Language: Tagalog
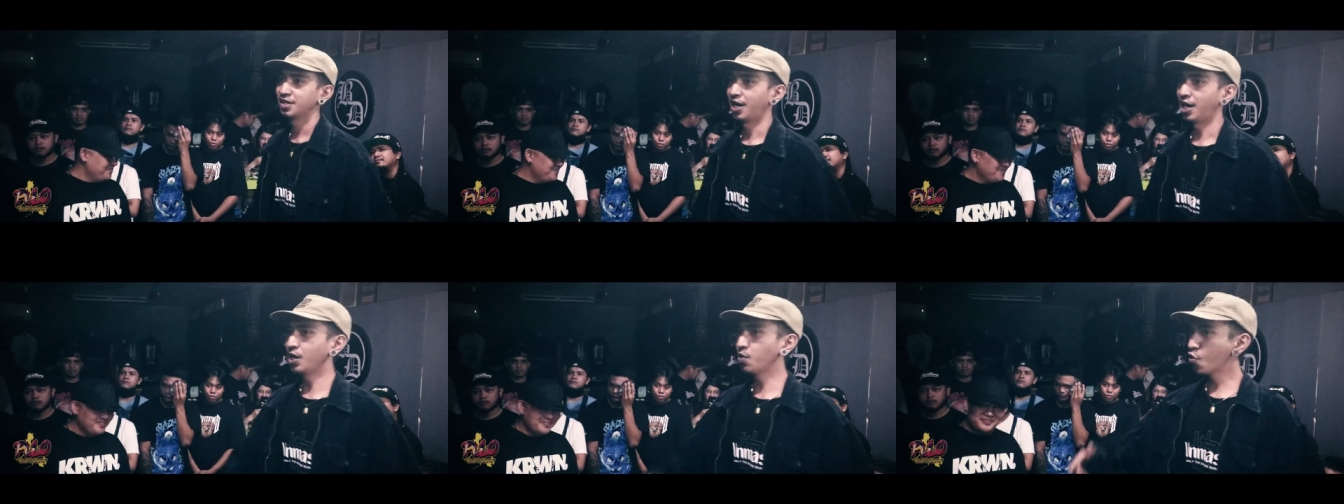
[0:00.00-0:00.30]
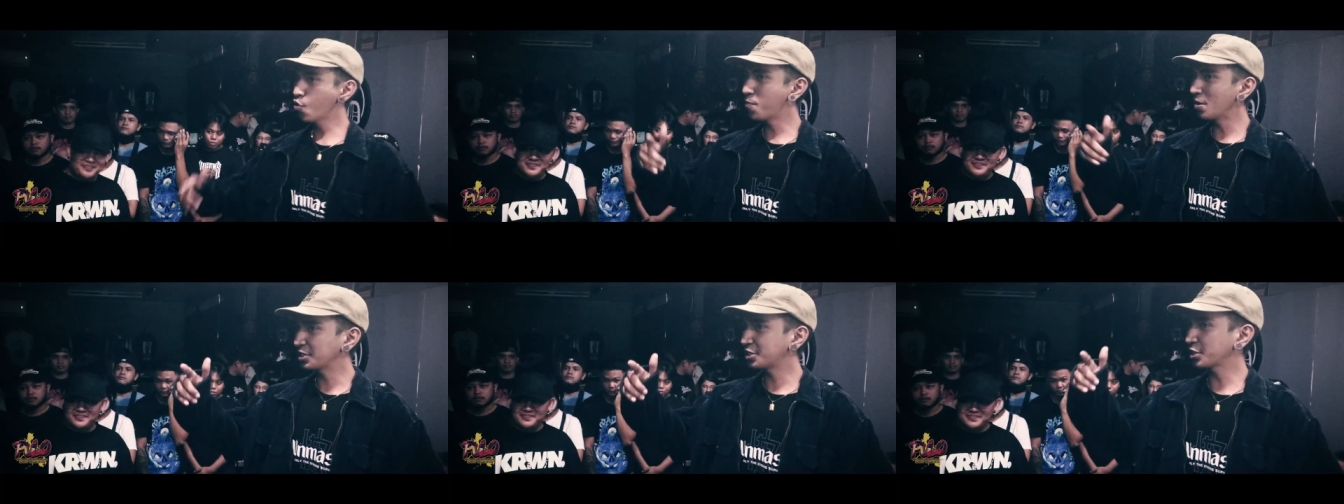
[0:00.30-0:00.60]
Alam mo
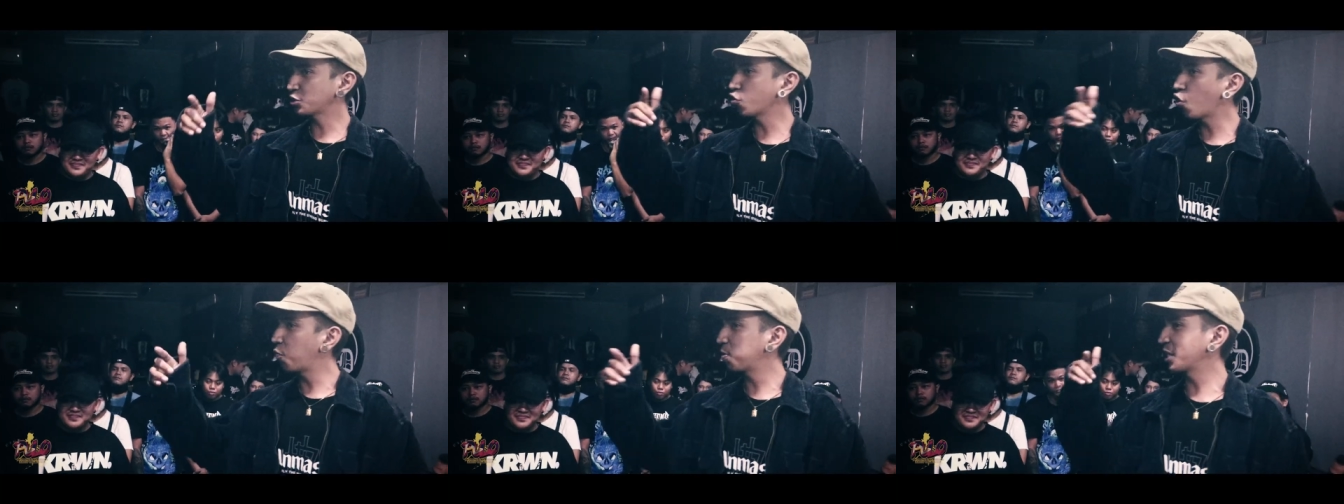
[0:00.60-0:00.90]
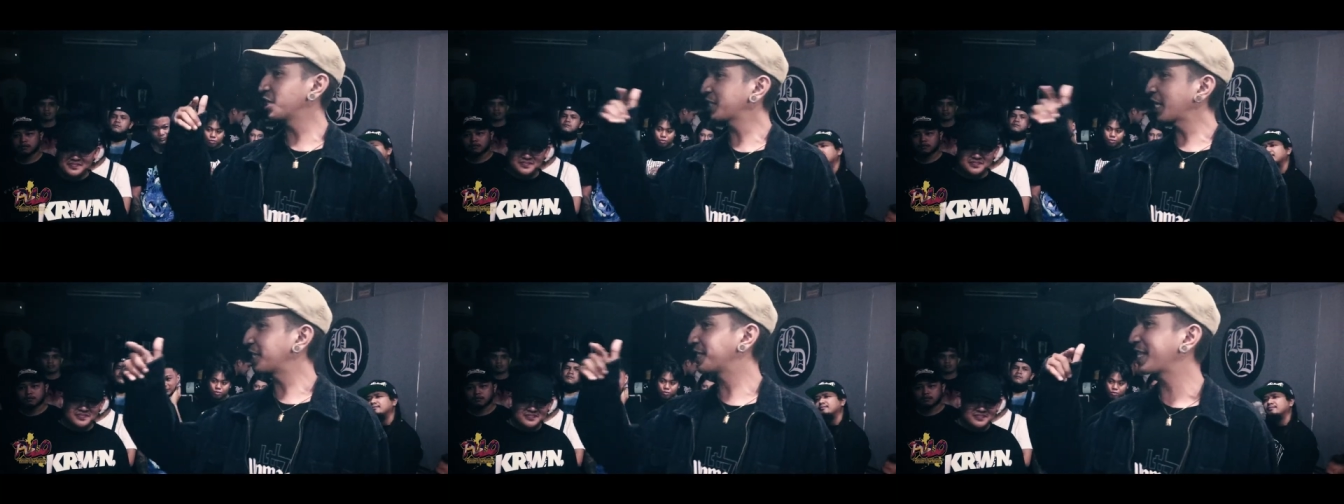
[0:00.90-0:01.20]
ba sa sobrang
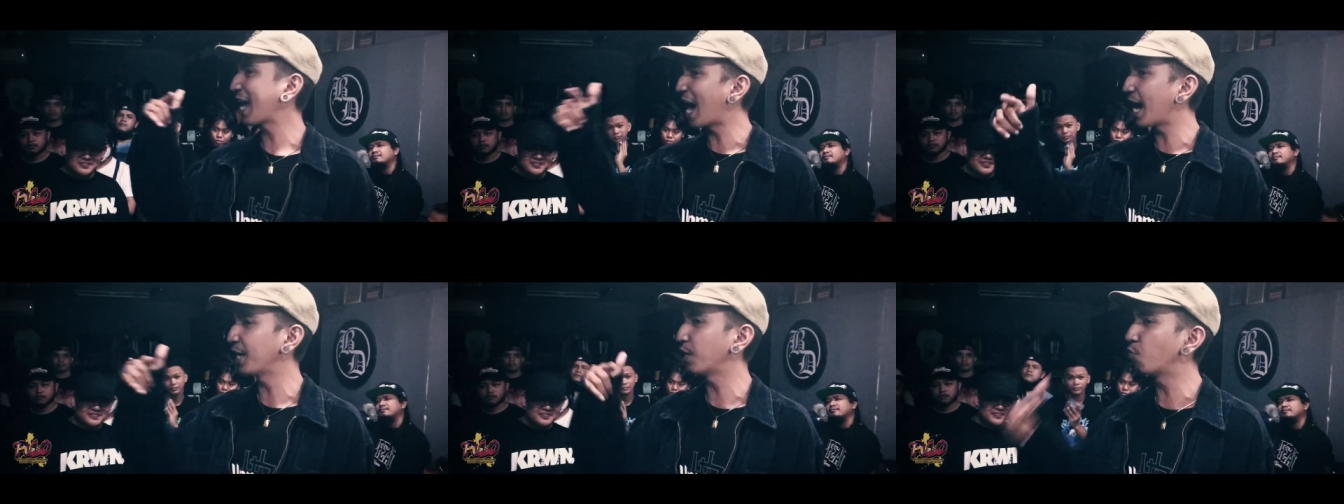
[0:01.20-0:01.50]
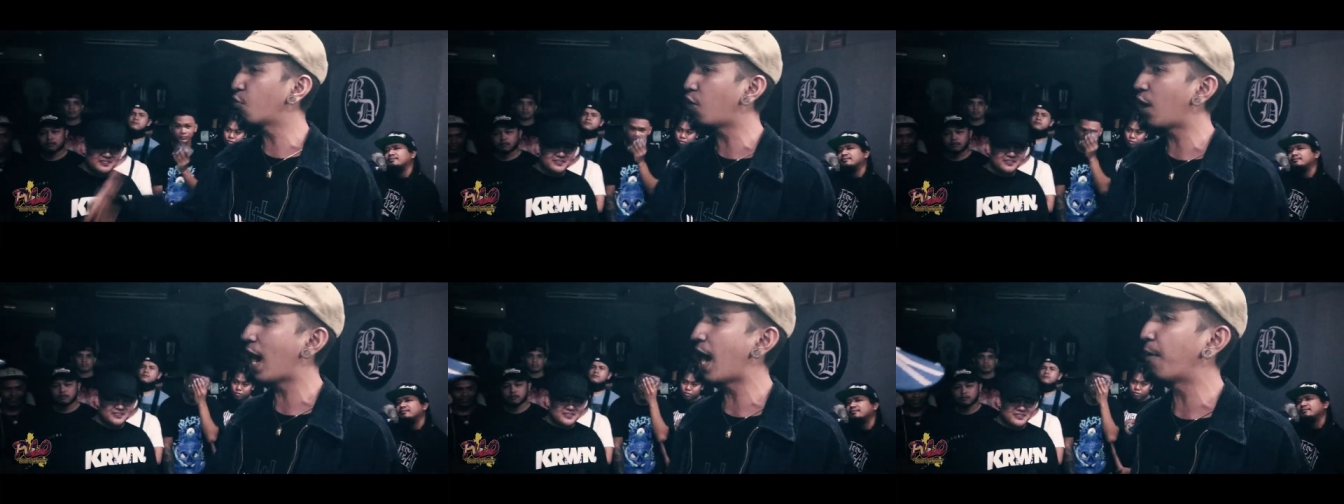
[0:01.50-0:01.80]
tanda ng
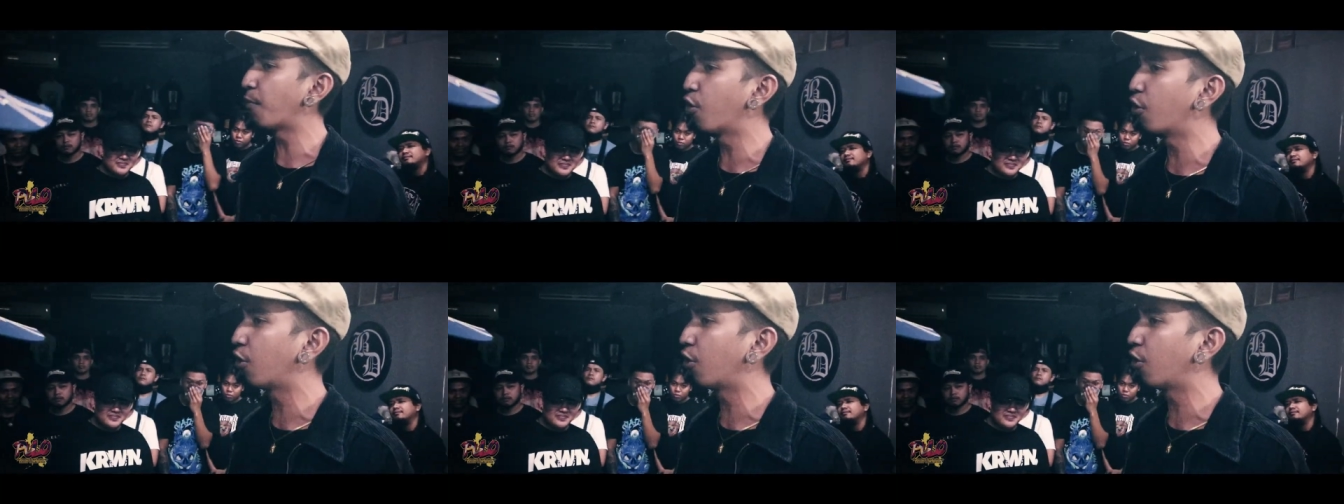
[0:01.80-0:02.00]
mukha